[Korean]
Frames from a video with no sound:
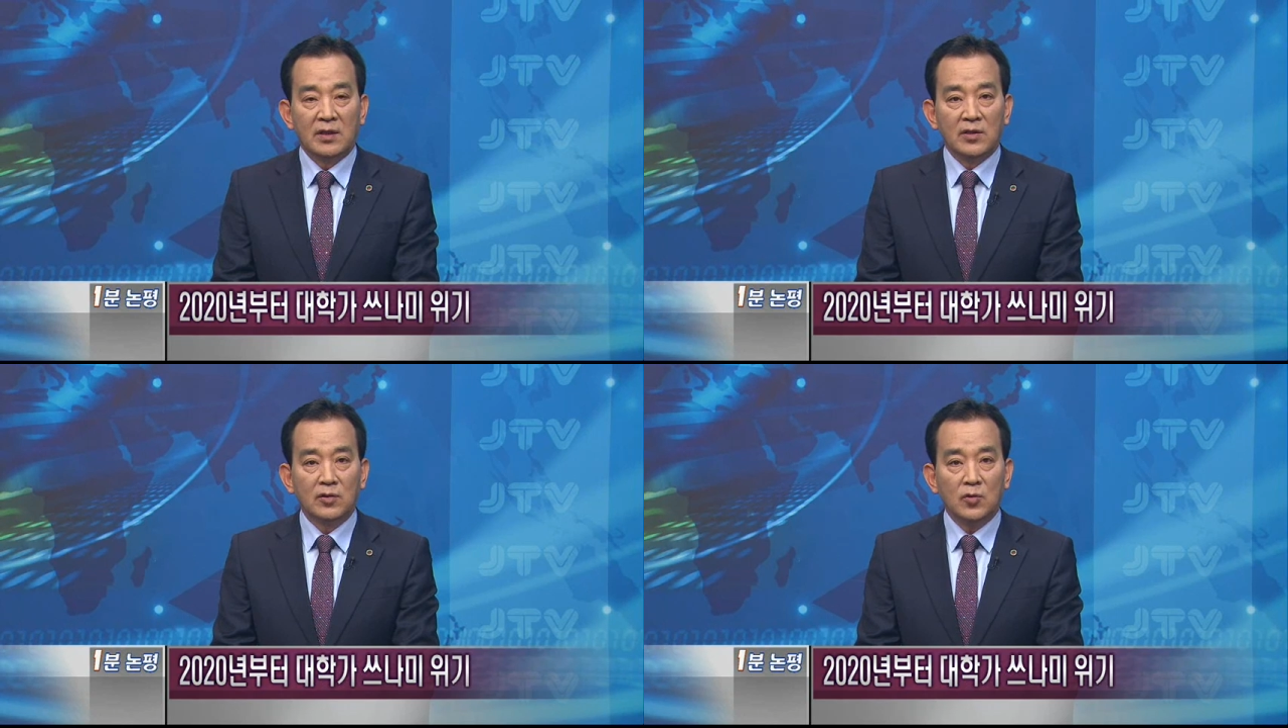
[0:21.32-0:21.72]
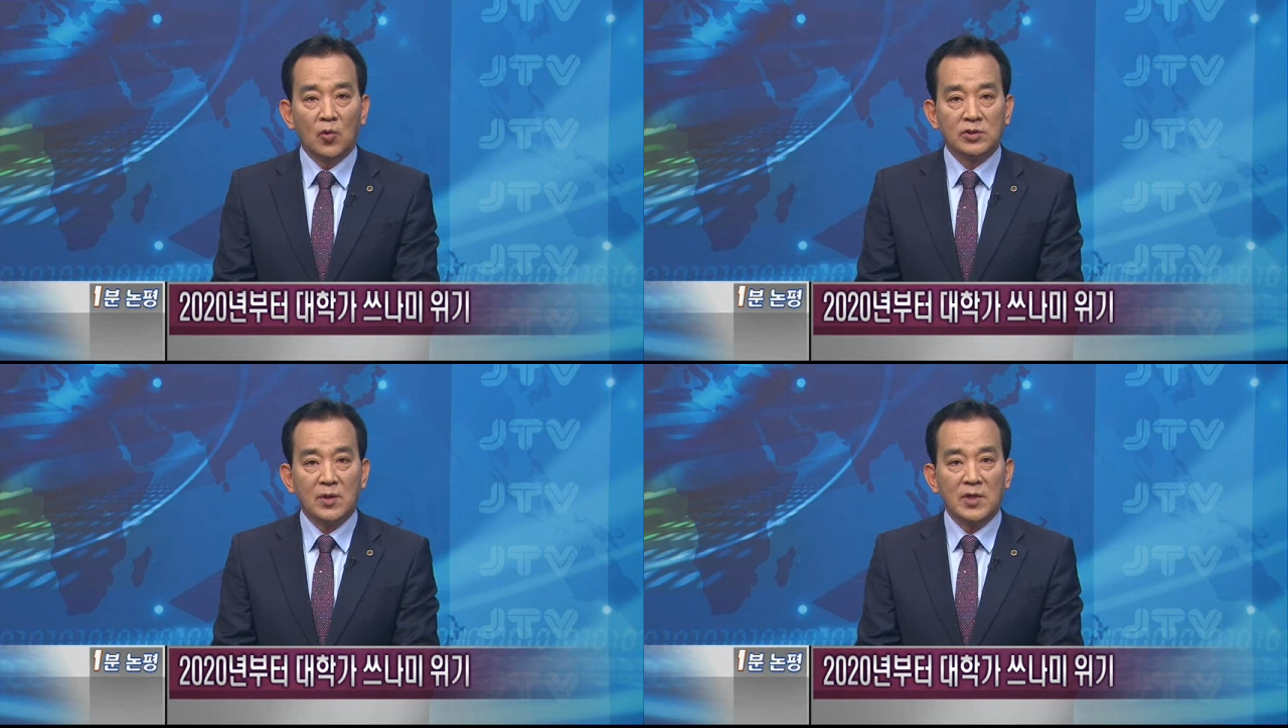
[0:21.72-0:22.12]
현
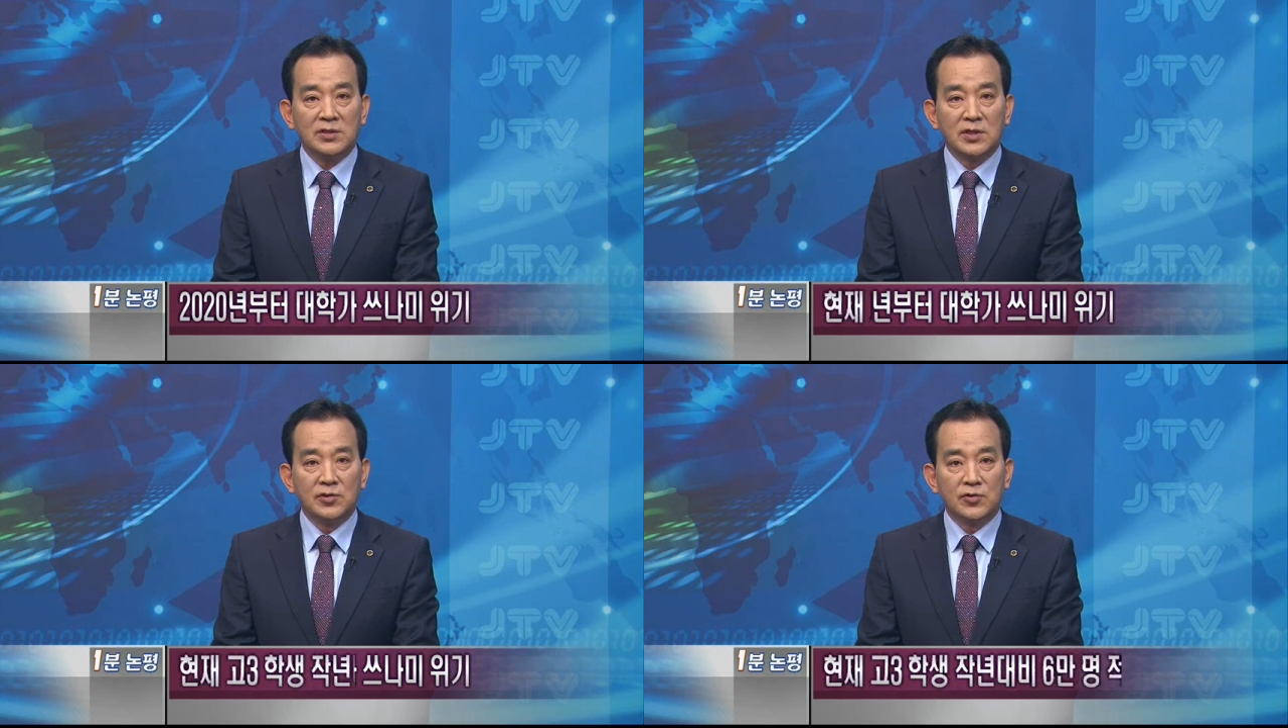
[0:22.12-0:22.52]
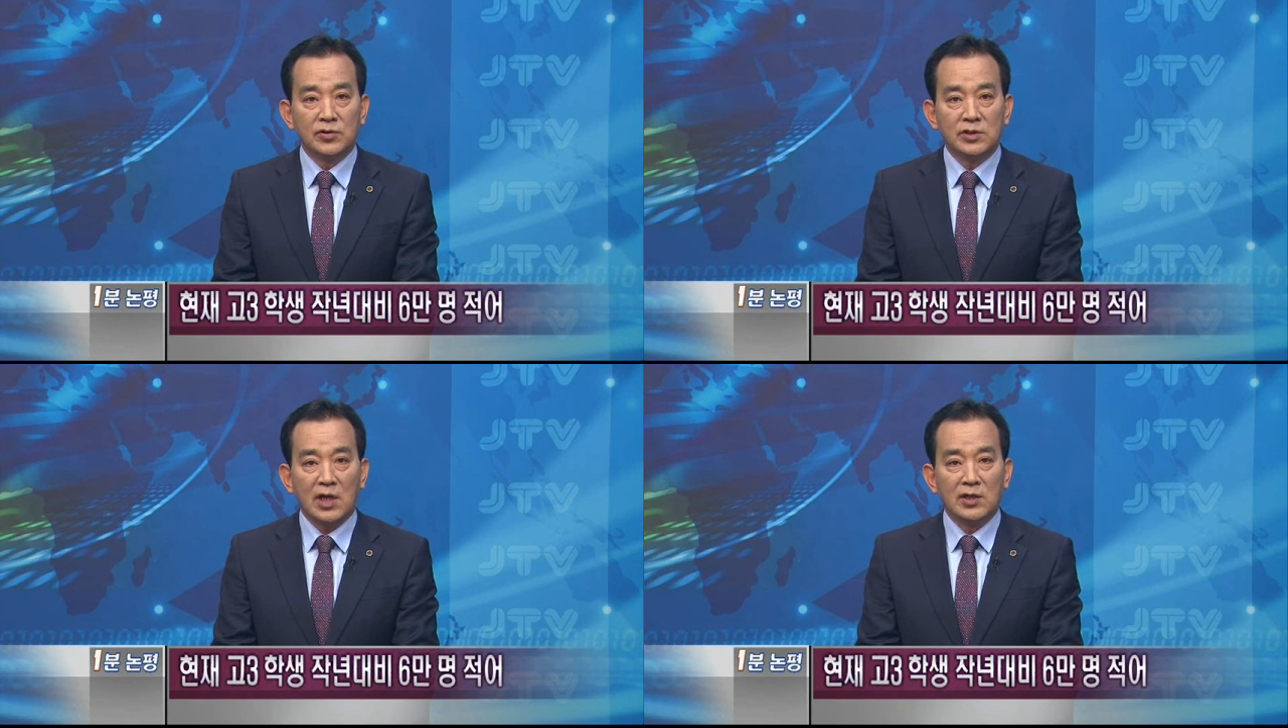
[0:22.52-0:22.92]
고3 학생
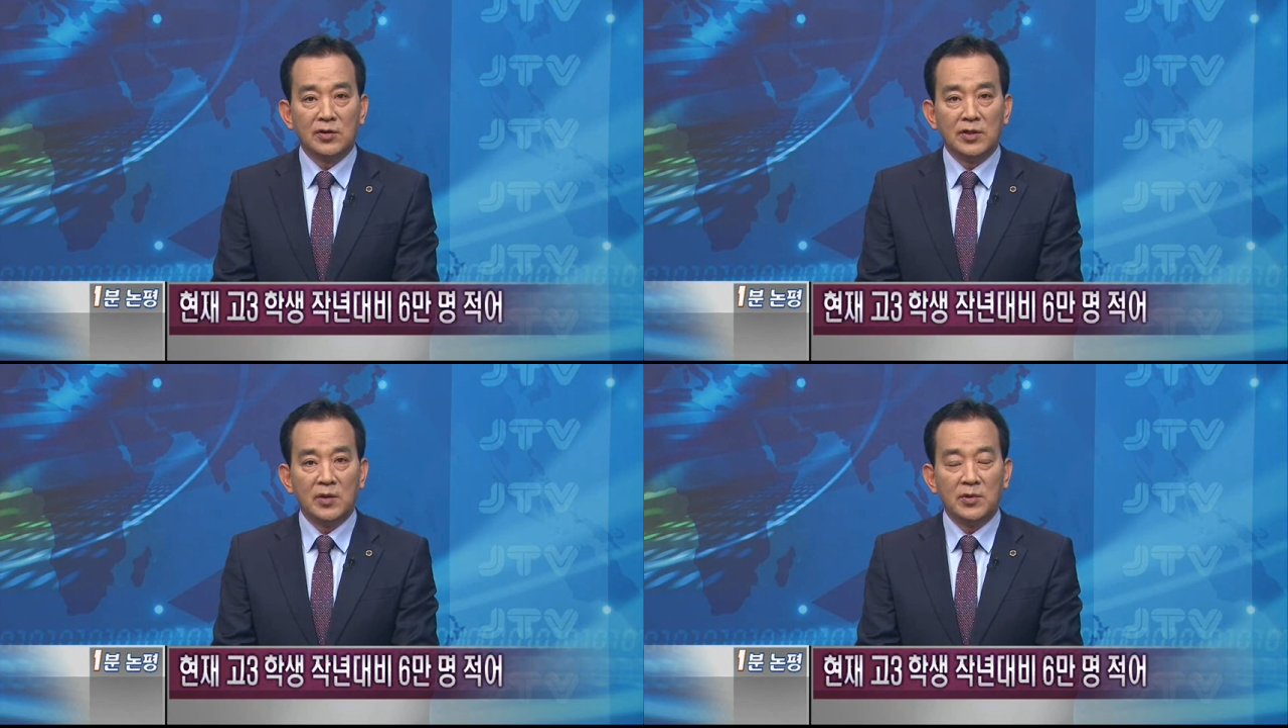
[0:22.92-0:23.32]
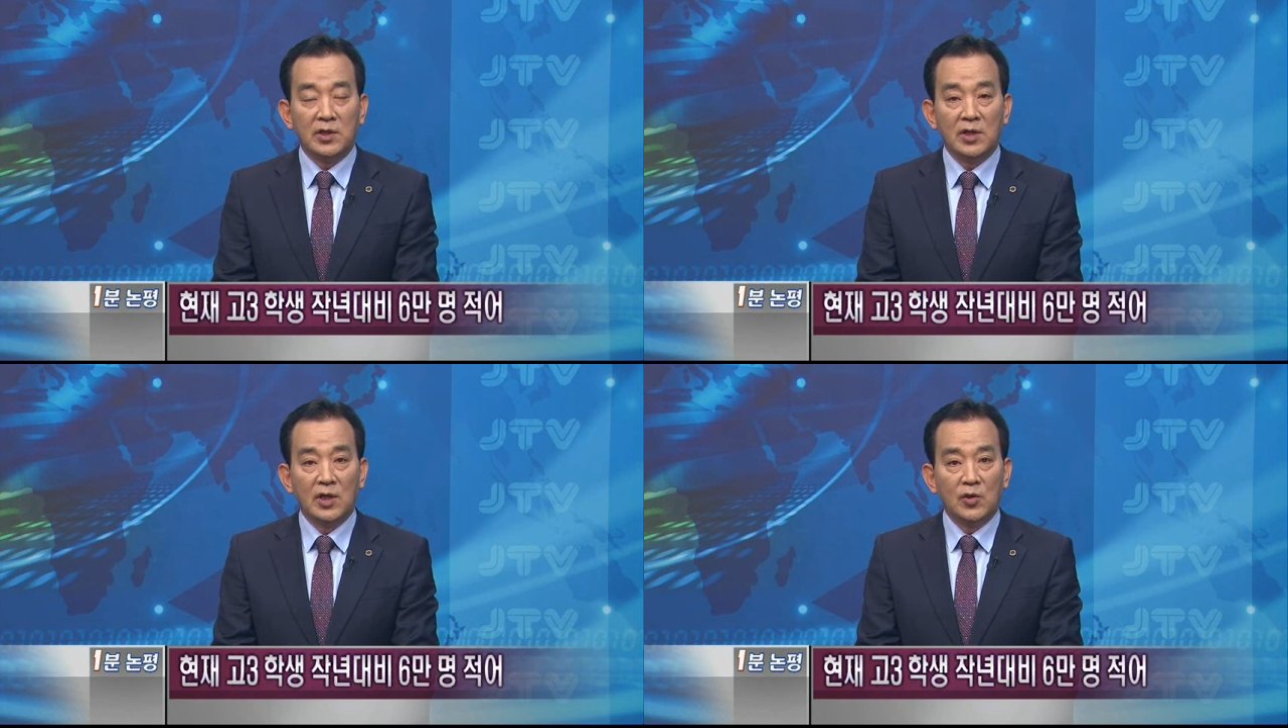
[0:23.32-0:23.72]
수는 작년
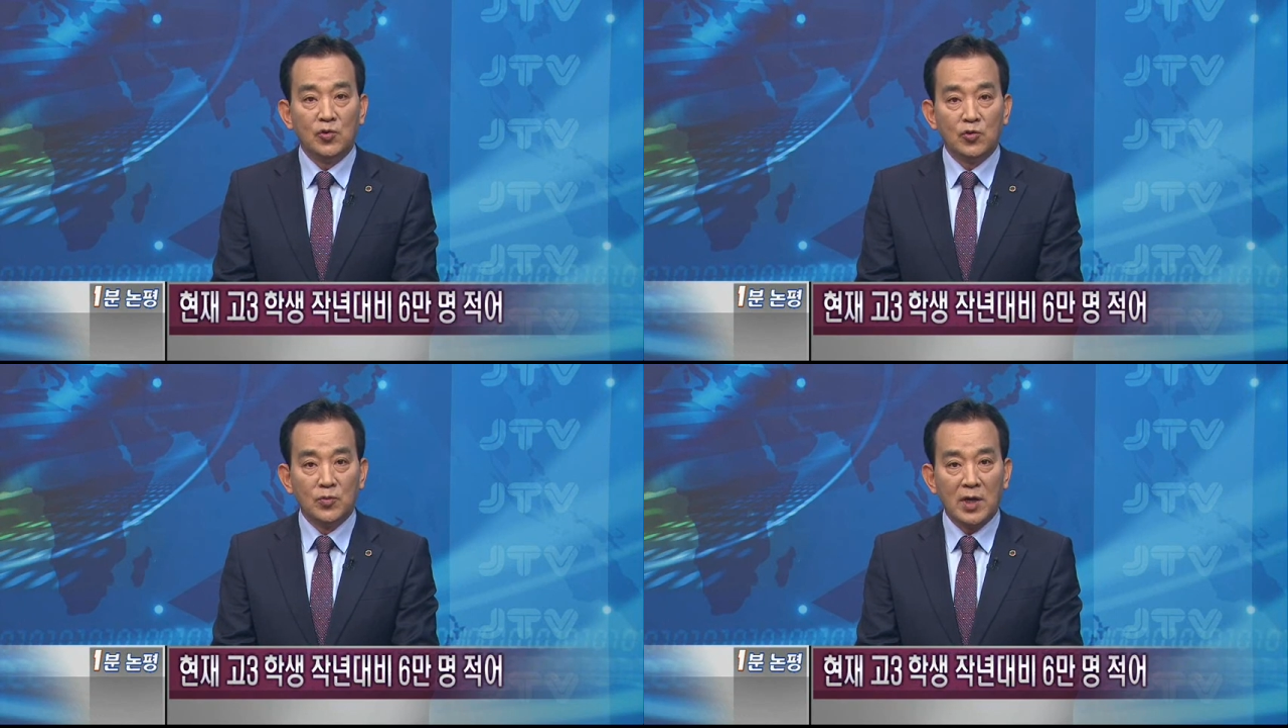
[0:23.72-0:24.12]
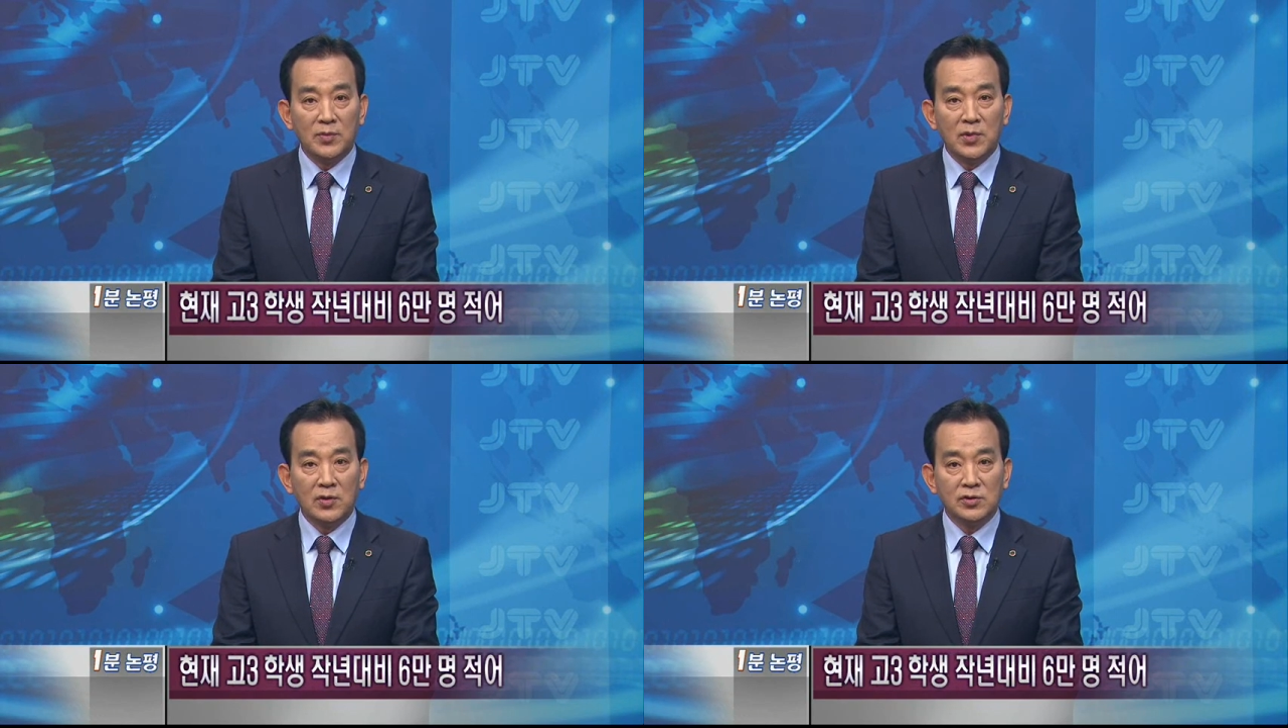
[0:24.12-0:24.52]
대비 6만
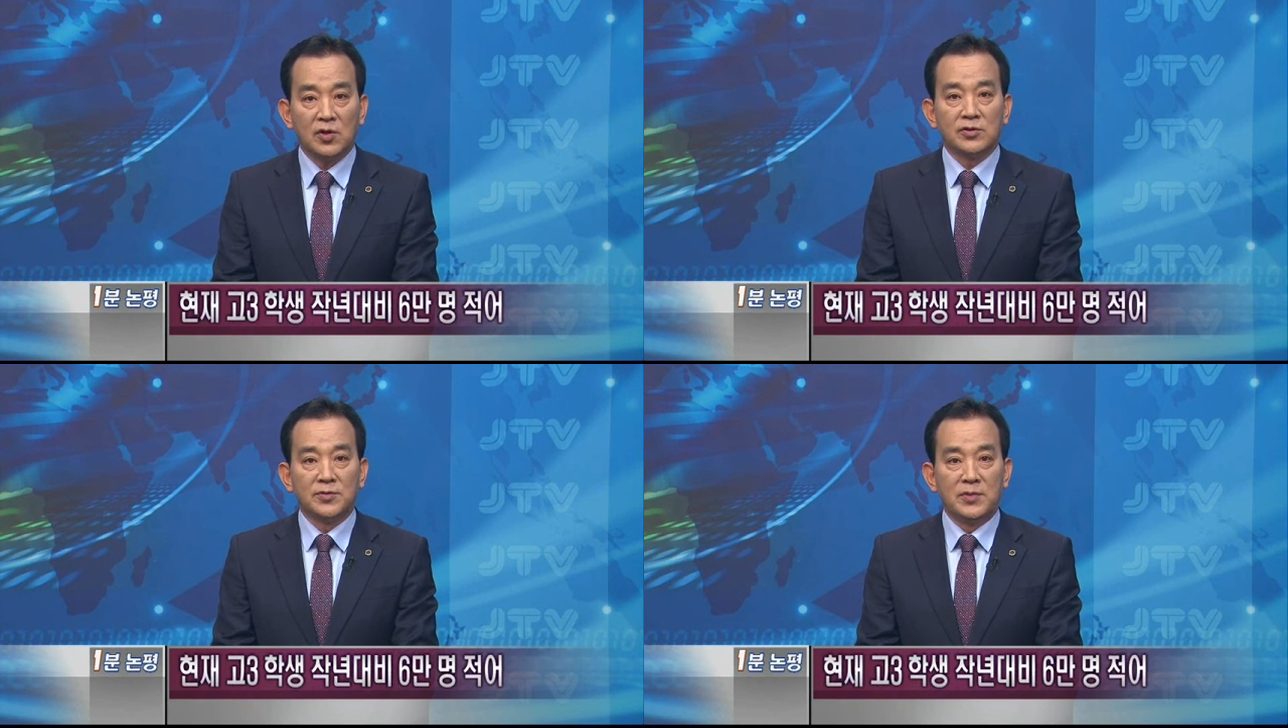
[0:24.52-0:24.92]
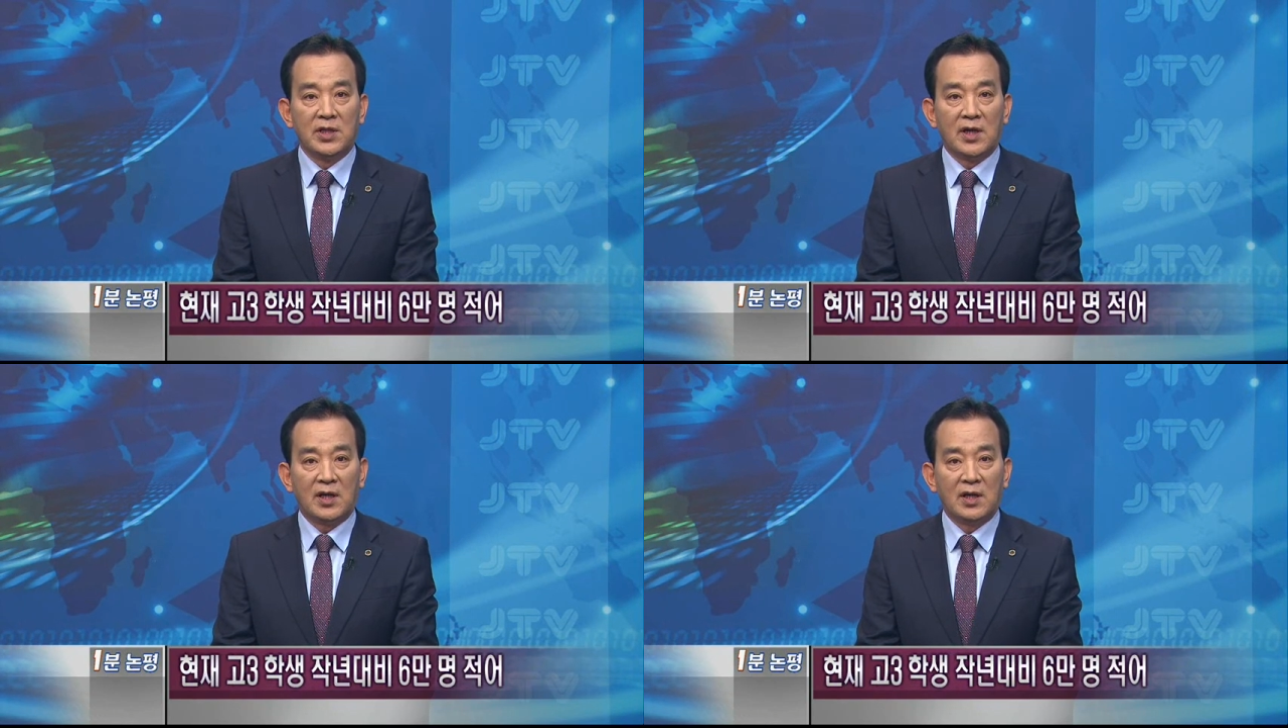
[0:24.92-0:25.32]
명
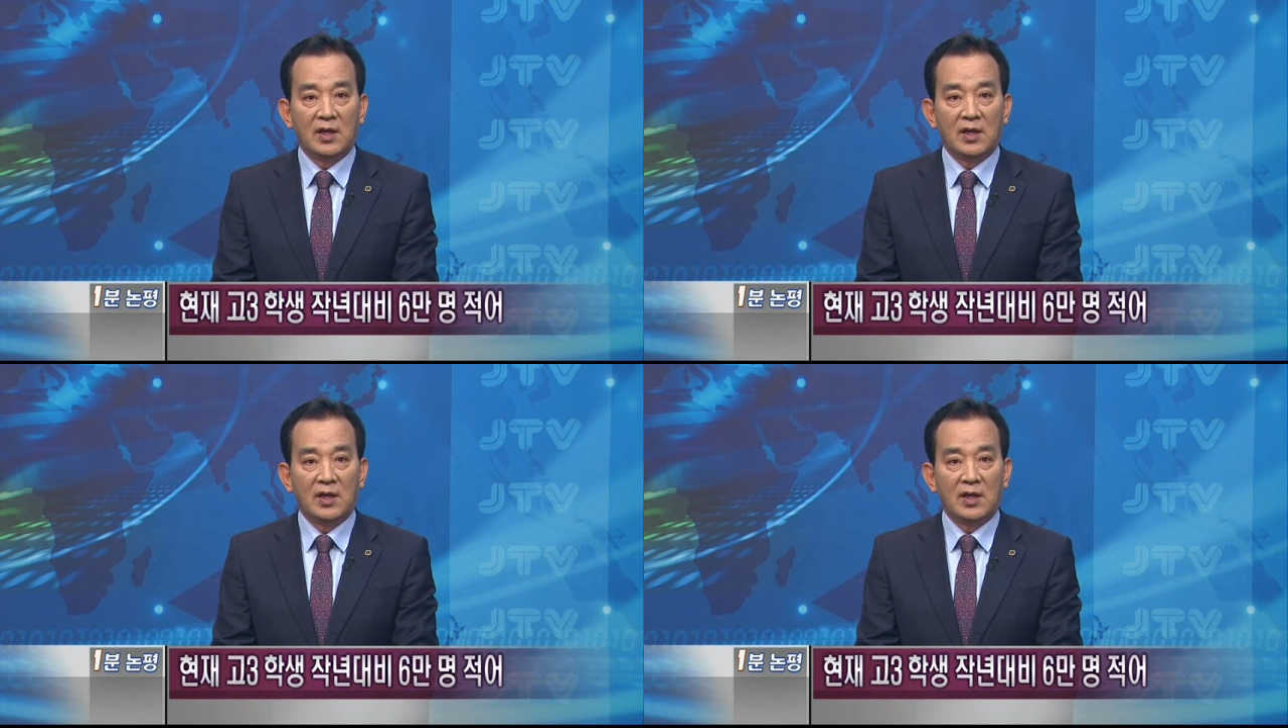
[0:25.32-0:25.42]
적습니다.